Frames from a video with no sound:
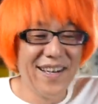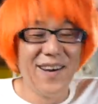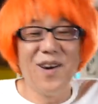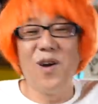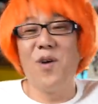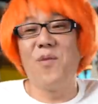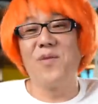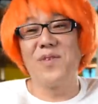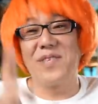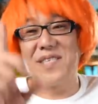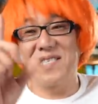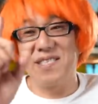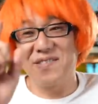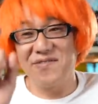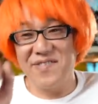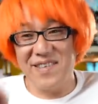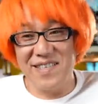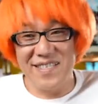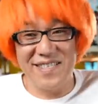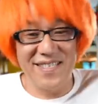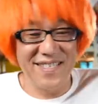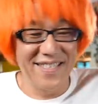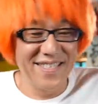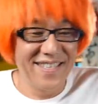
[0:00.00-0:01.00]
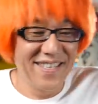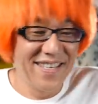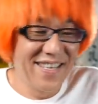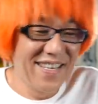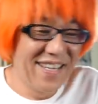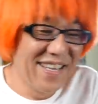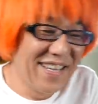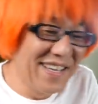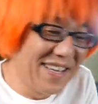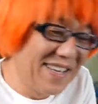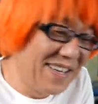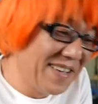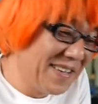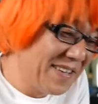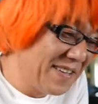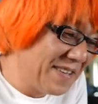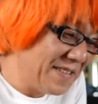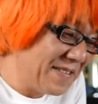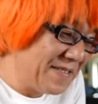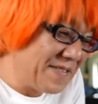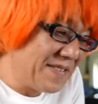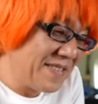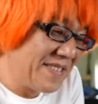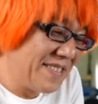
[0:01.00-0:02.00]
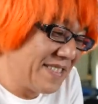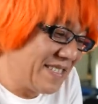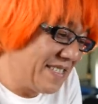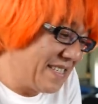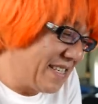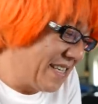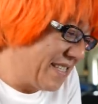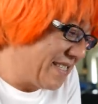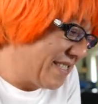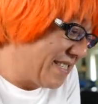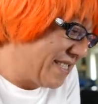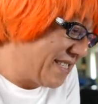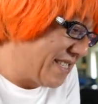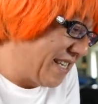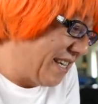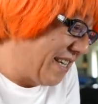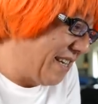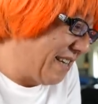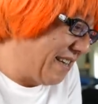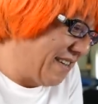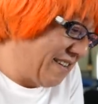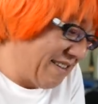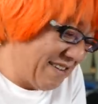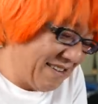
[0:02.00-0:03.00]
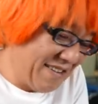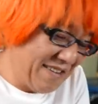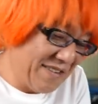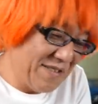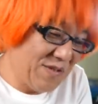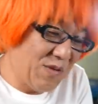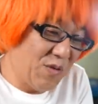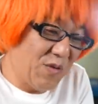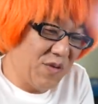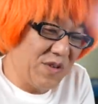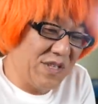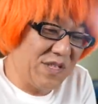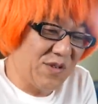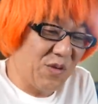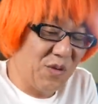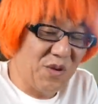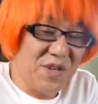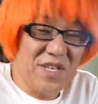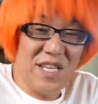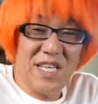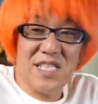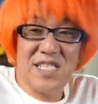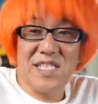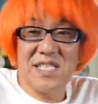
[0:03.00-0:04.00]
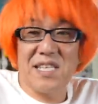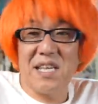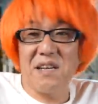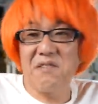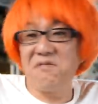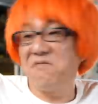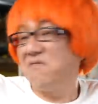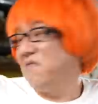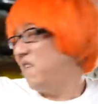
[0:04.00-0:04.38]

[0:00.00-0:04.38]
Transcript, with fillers: お見せしますじゃじゃーん、ここに取り出したる